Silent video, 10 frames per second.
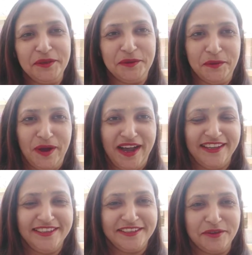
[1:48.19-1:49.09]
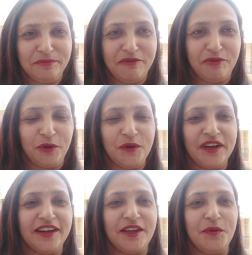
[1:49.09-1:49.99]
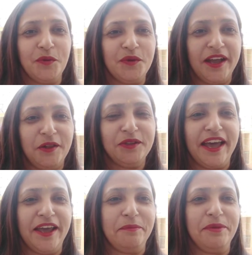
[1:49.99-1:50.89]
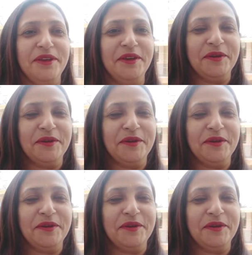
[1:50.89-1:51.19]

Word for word: तो आज मैं फॉलो कर रही हूँ येलो थेरेपी